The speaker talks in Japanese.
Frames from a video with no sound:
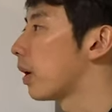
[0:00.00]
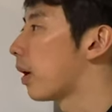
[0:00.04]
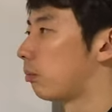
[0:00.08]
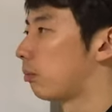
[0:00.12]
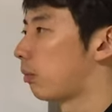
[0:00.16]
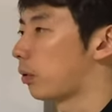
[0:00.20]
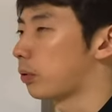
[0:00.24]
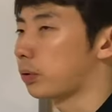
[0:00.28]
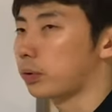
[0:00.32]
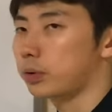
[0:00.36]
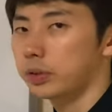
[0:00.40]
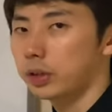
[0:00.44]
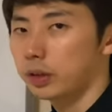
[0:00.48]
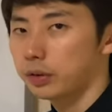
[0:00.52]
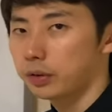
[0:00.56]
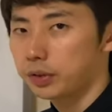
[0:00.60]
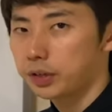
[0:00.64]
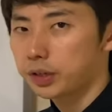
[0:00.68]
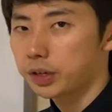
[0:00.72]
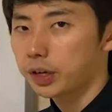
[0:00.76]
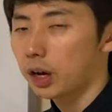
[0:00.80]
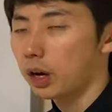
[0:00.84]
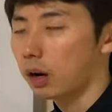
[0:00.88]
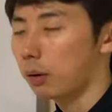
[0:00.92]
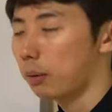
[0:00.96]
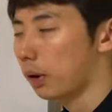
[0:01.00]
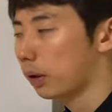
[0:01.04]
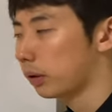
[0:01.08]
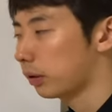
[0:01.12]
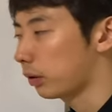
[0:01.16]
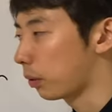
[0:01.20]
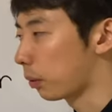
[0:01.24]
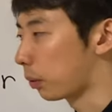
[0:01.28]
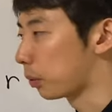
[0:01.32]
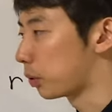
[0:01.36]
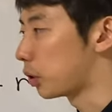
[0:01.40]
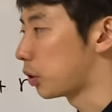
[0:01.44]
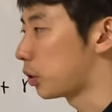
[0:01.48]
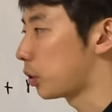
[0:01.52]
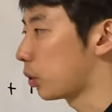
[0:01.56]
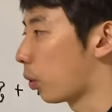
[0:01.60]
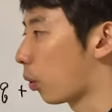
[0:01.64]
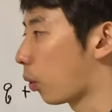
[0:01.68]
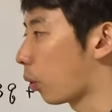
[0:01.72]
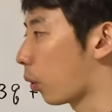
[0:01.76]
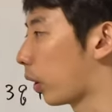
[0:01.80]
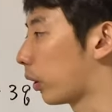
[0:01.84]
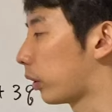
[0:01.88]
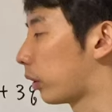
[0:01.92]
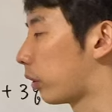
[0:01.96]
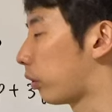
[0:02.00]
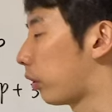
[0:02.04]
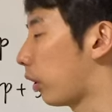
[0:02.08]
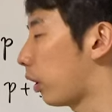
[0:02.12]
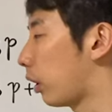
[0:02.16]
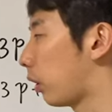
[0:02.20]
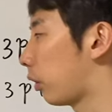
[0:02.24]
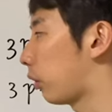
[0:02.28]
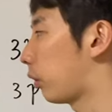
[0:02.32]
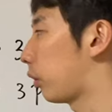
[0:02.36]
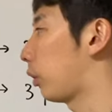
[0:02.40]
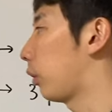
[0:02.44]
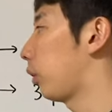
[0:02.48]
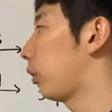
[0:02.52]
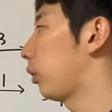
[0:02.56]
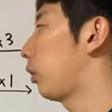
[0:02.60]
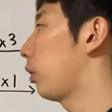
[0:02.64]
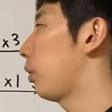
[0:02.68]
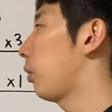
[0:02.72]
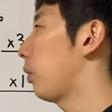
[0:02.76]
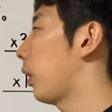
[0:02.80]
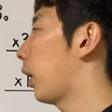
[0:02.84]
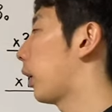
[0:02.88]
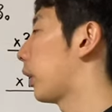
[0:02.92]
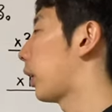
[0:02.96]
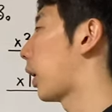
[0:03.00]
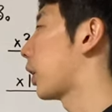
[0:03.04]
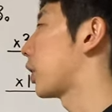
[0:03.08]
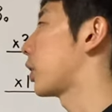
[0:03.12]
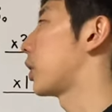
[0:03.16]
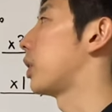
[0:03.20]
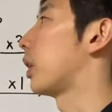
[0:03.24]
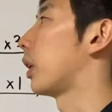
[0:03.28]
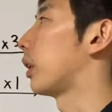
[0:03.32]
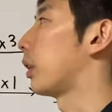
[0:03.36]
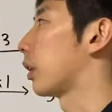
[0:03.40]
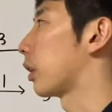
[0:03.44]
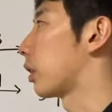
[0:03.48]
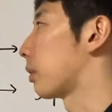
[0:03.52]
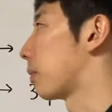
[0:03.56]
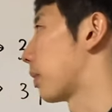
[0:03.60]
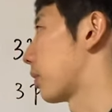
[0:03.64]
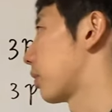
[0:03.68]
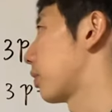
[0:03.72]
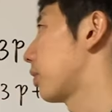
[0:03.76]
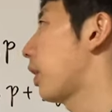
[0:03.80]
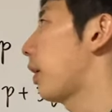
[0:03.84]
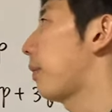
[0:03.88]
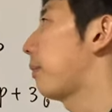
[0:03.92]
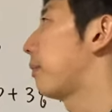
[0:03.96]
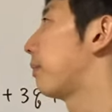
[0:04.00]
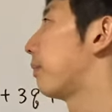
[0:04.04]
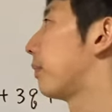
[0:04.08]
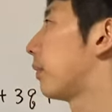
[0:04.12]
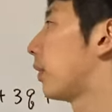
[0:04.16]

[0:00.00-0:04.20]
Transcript: まあ、複雑に絡み合ってる事象をこうやって整理するっていうのが大事になってきますね、